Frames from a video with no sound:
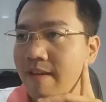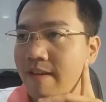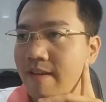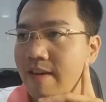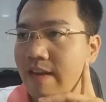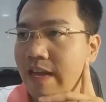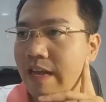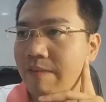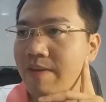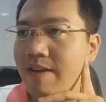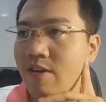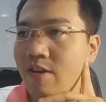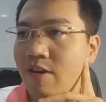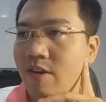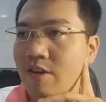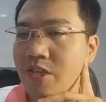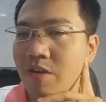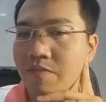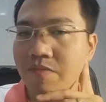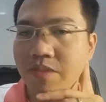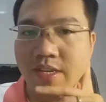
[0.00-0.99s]
À, các bạn
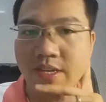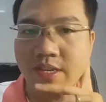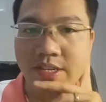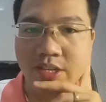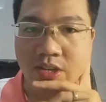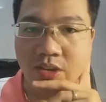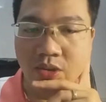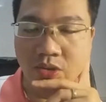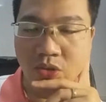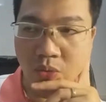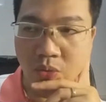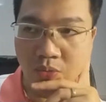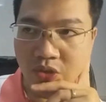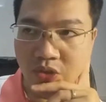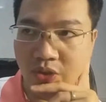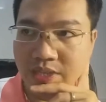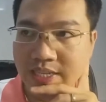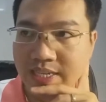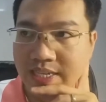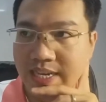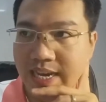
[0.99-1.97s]
có xong từ giáo dục
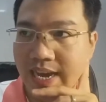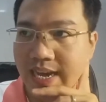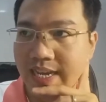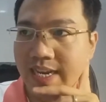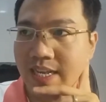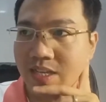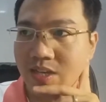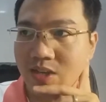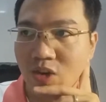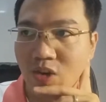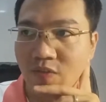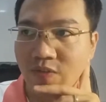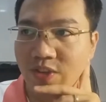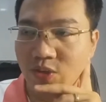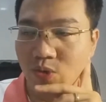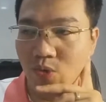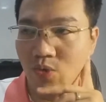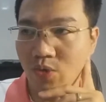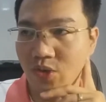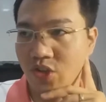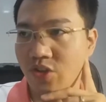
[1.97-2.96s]
rồi thì hãy đặt câu
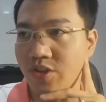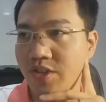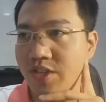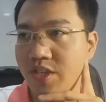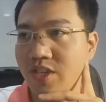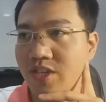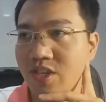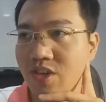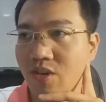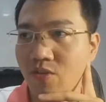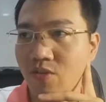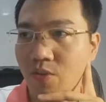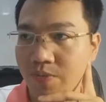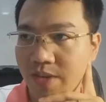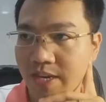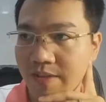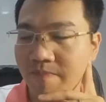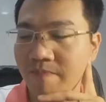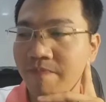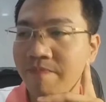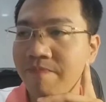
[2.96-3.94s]
ví dụ luôn cho cái từ giáo dục
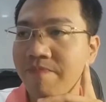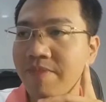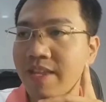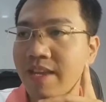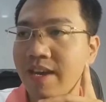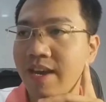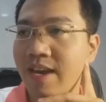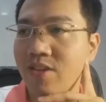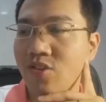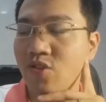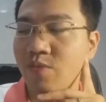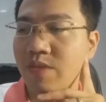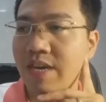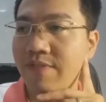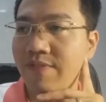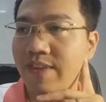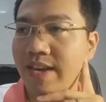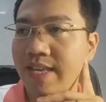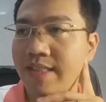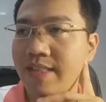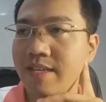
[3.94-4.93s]
nha. À, chúng
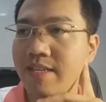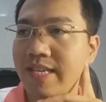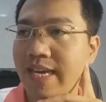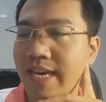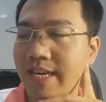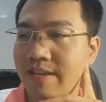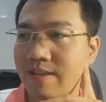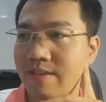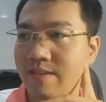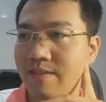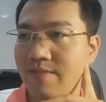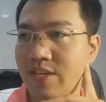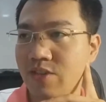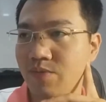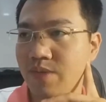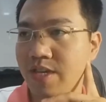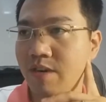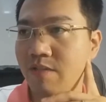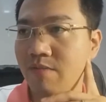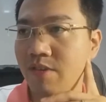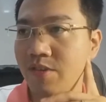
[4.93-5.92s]
ta phải đi thật nhanh vì
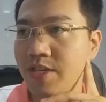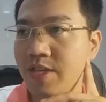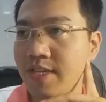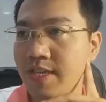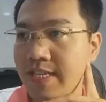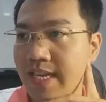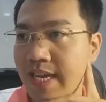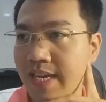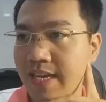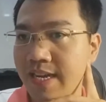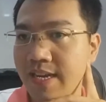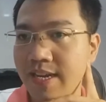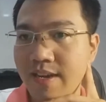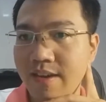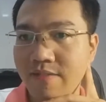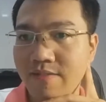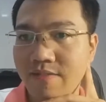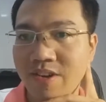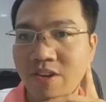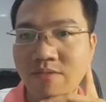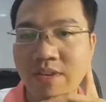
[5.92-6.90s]
chúng ta không có nhiều thời gian.
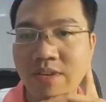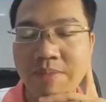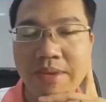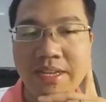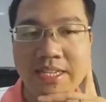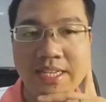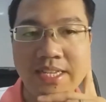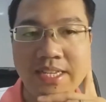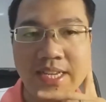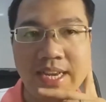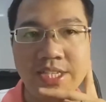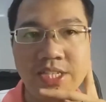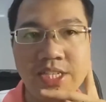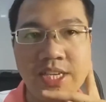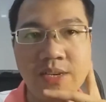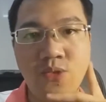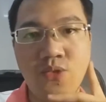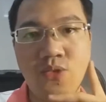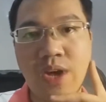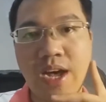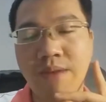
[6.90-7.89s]
Và hôm nay mình chỉ
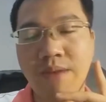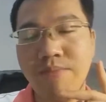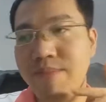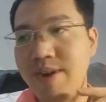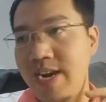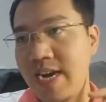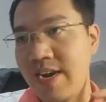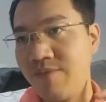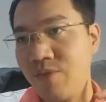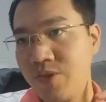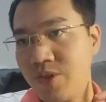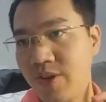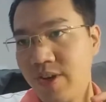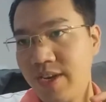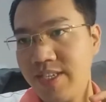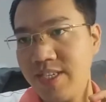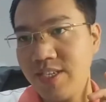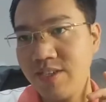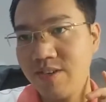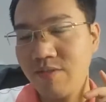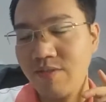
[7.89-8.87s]
livestream khoảng 15 phút thôi
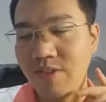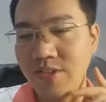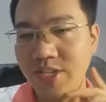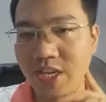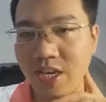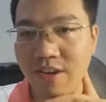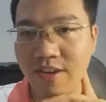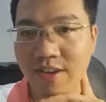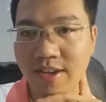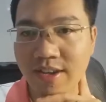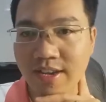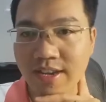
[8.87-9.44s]
chứ không có nhiều.